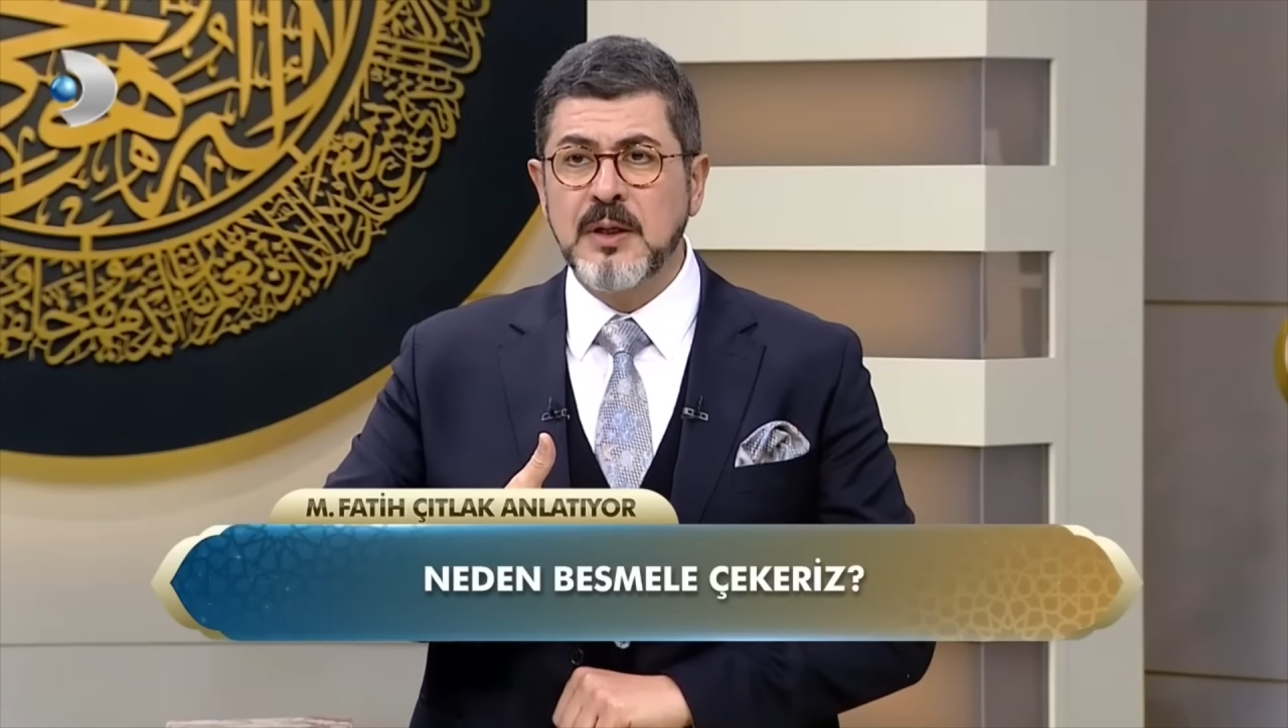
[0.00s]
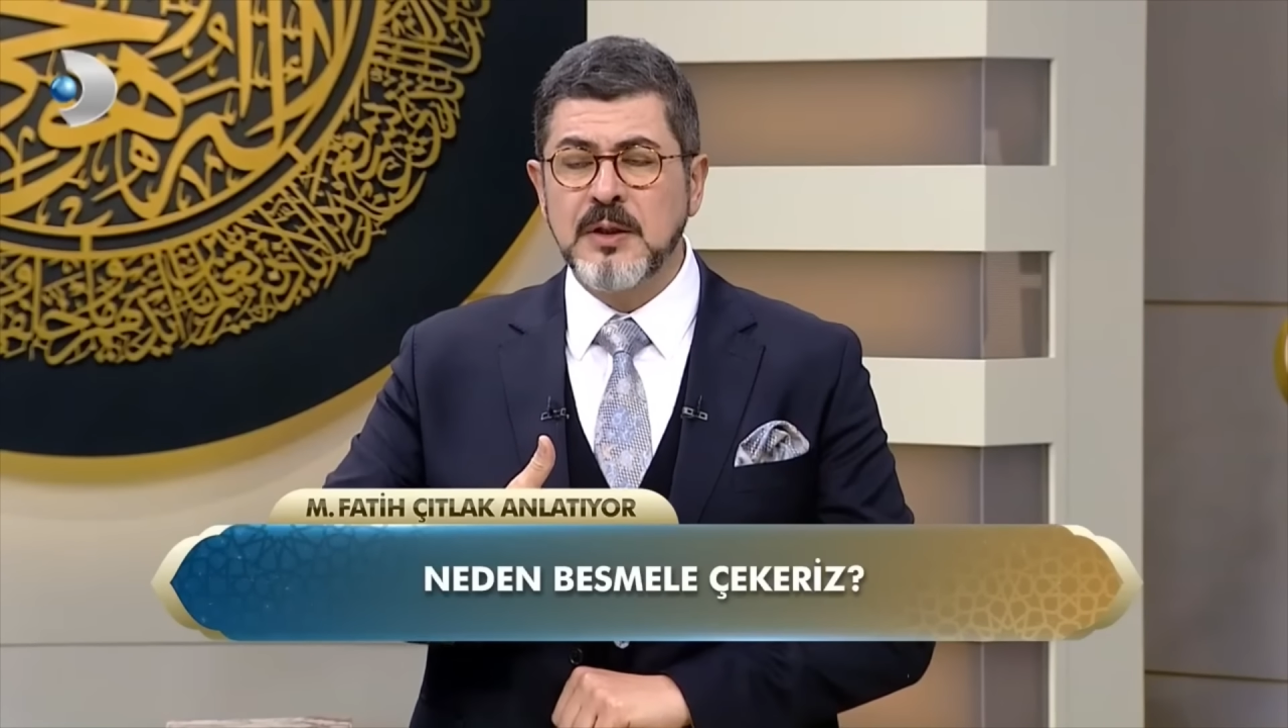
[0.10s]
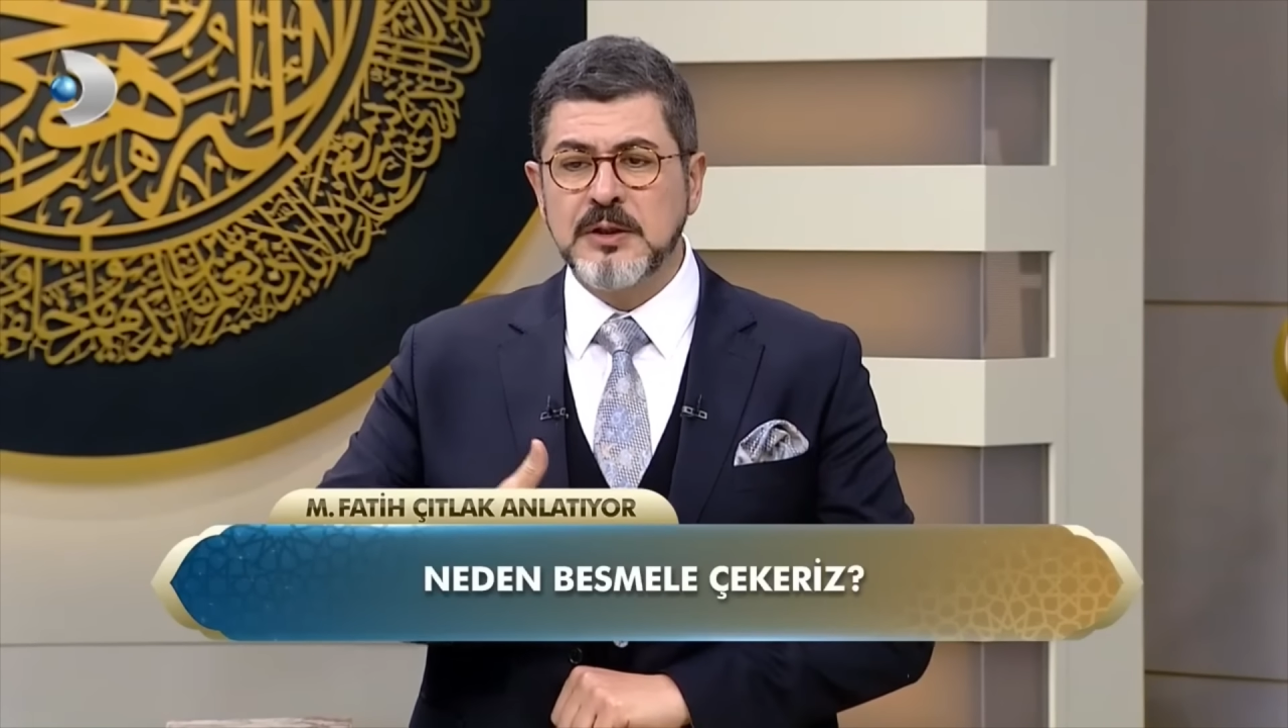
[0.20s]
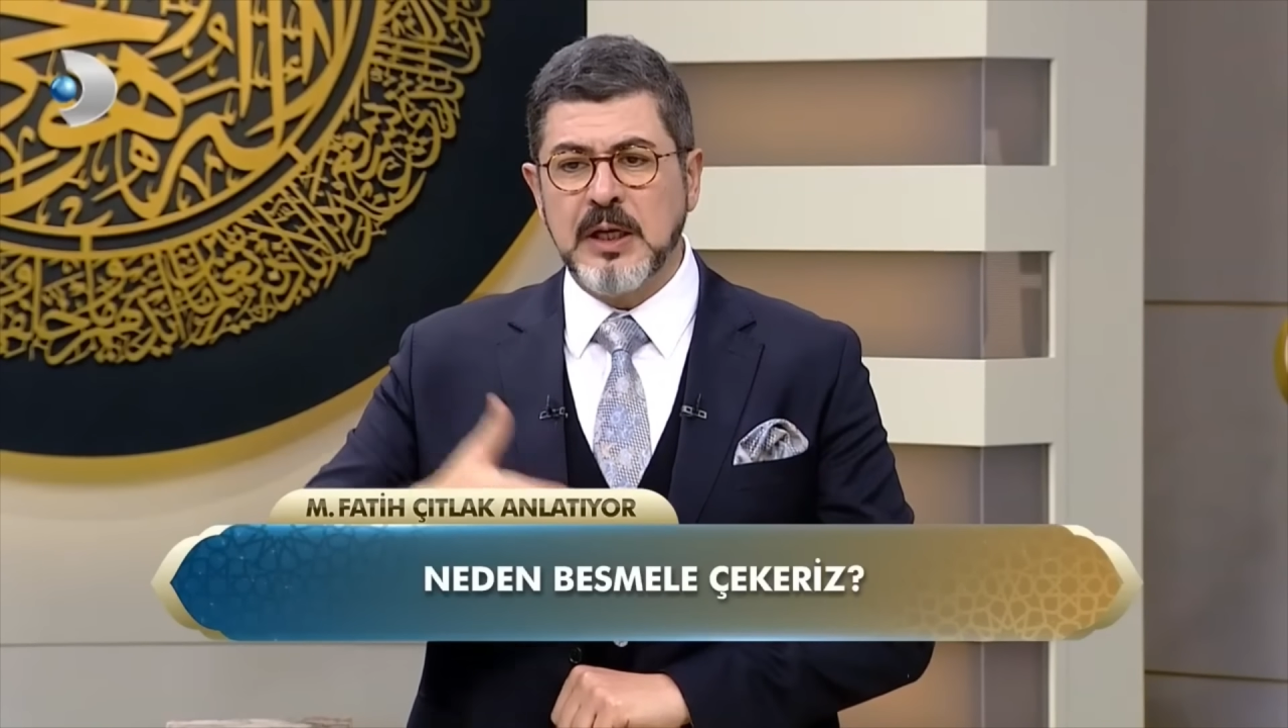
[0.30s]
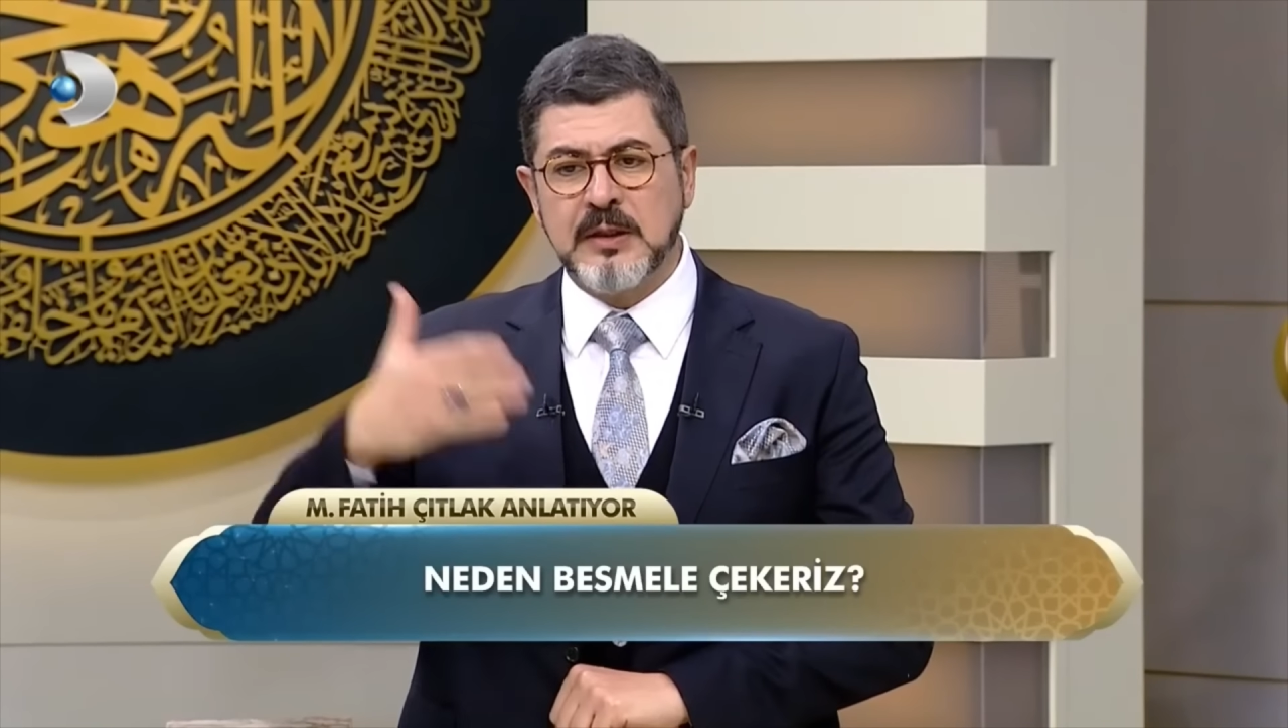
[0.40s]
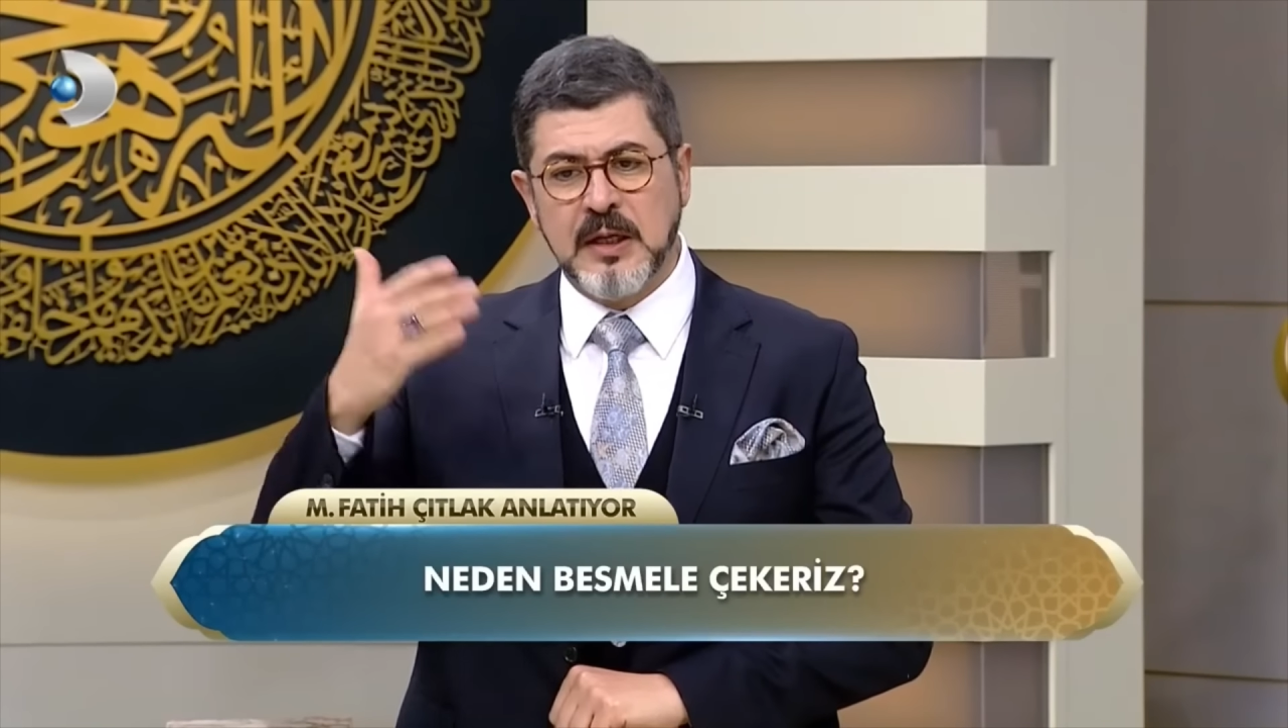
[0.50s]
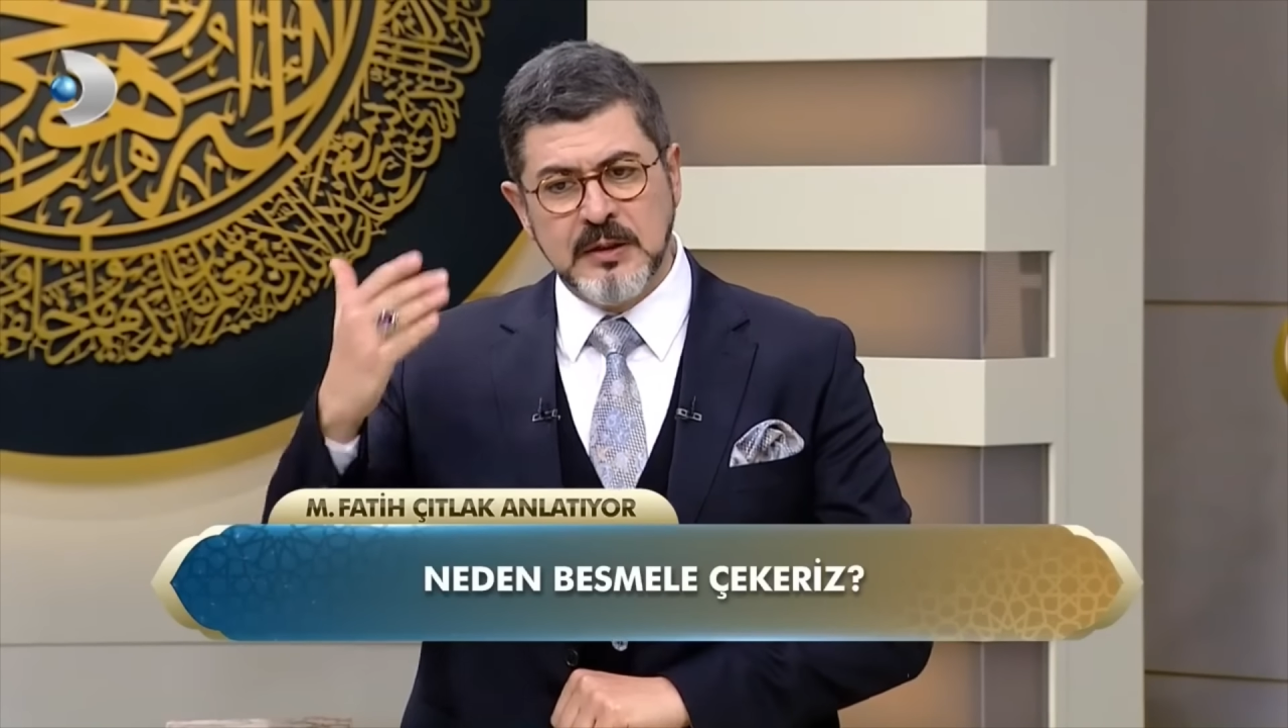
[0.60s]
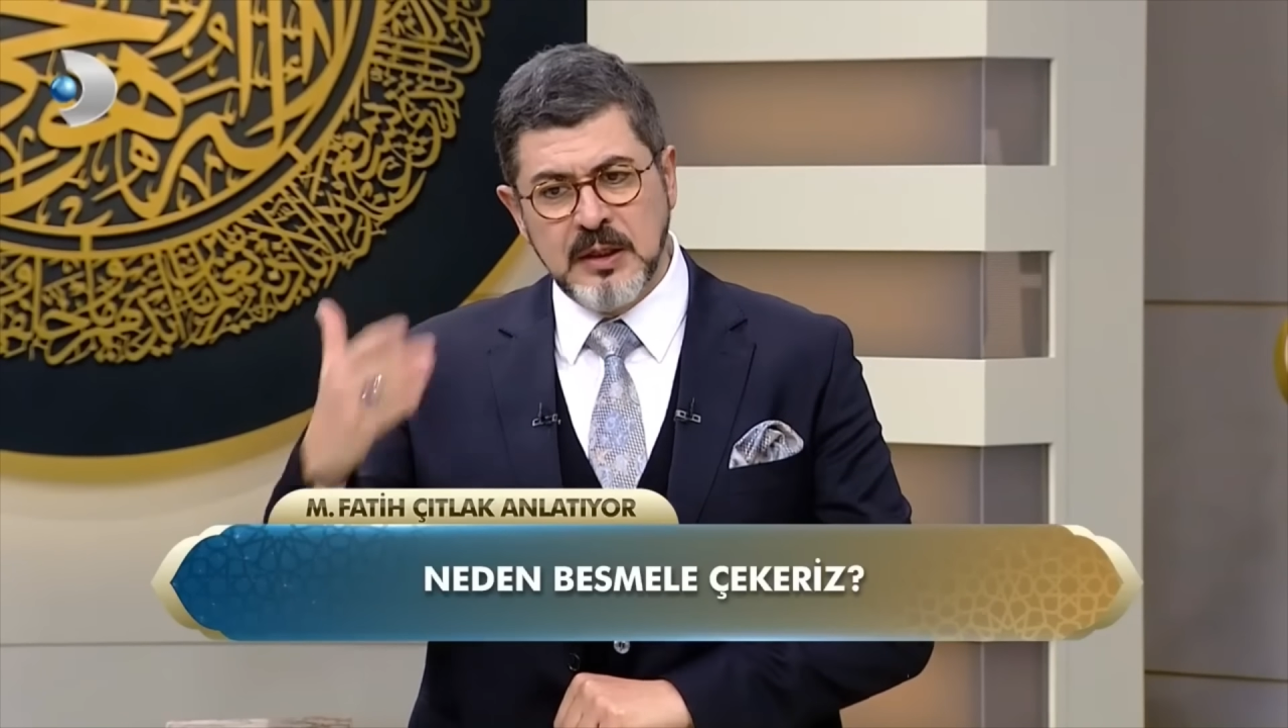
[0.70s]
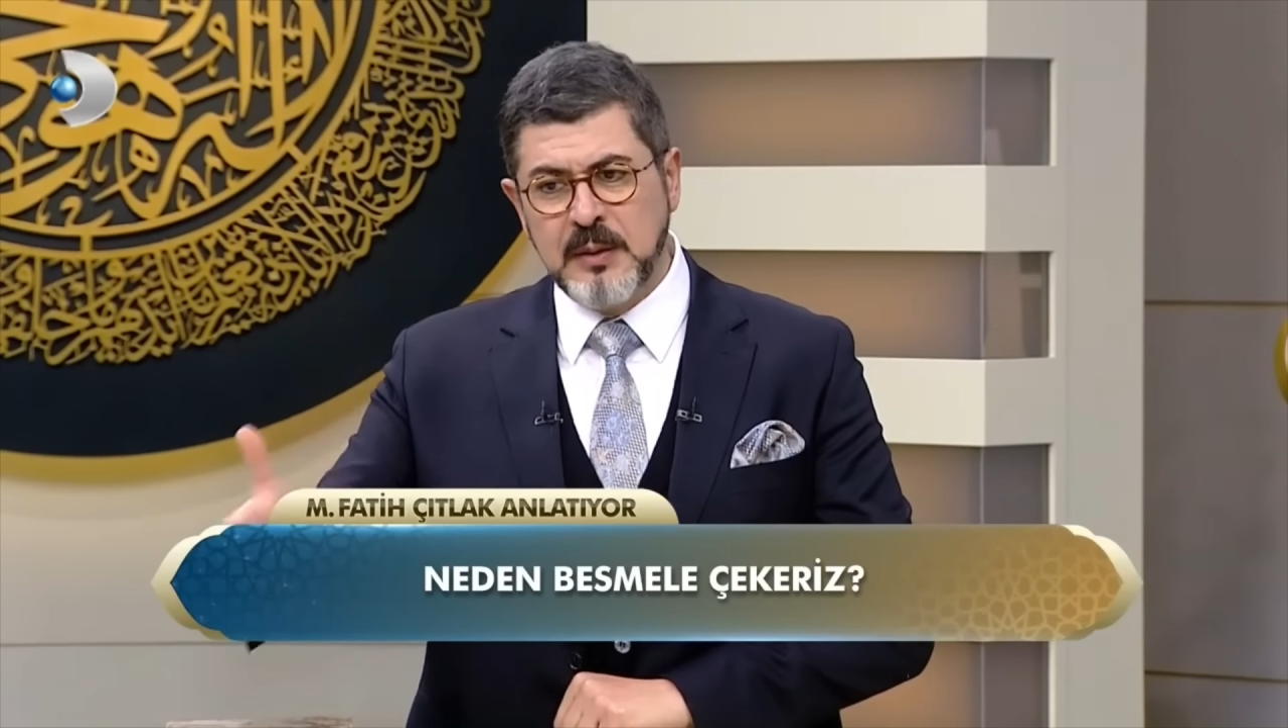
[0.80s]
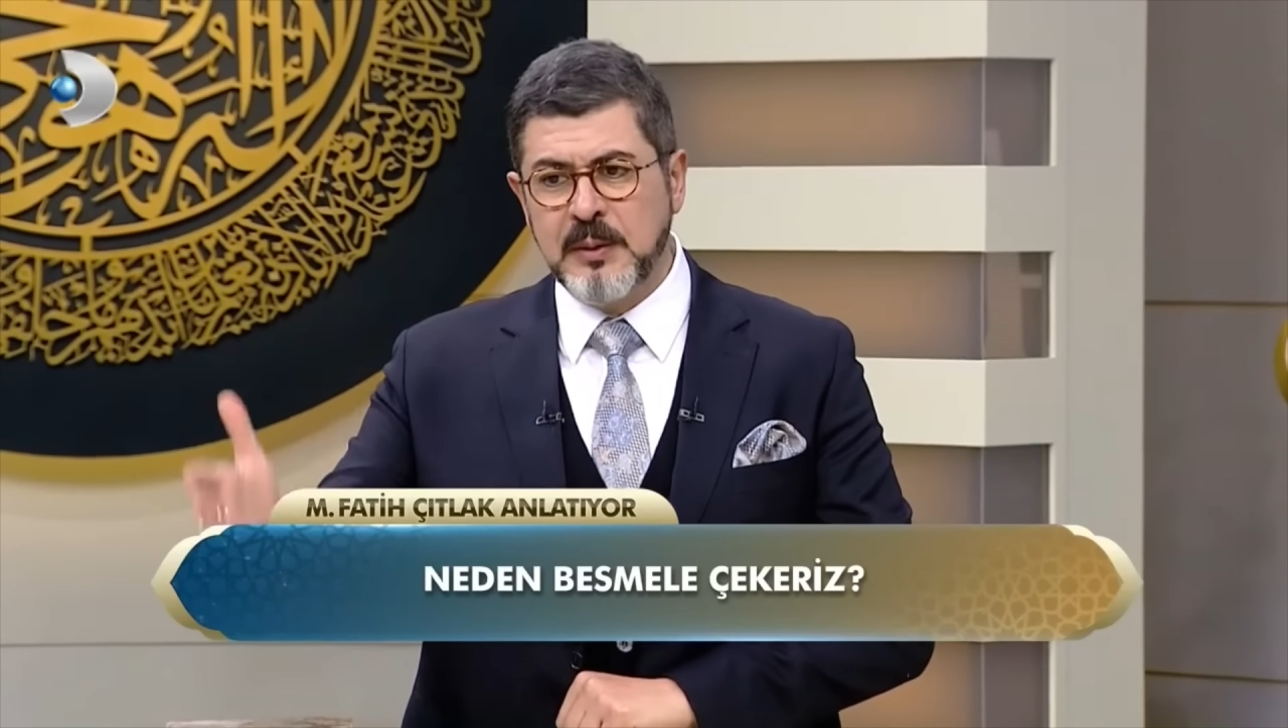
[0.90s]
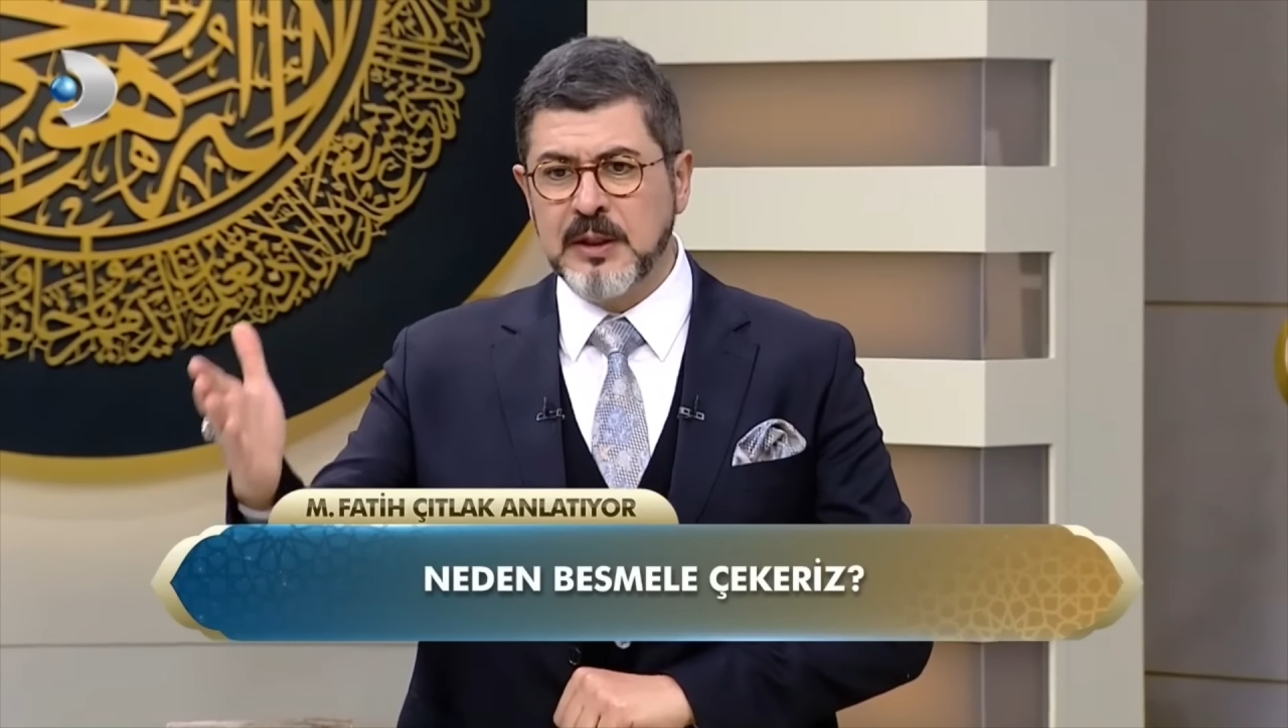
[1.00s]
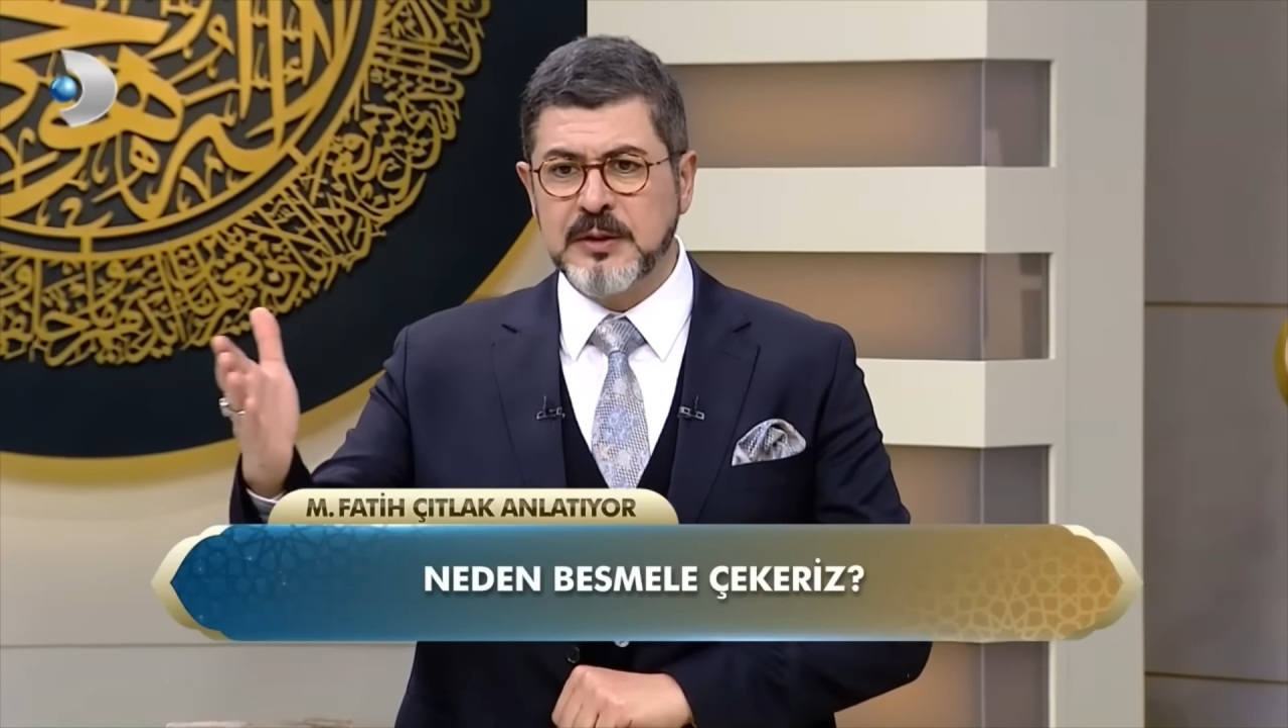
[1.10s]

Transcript: şeytanlara bile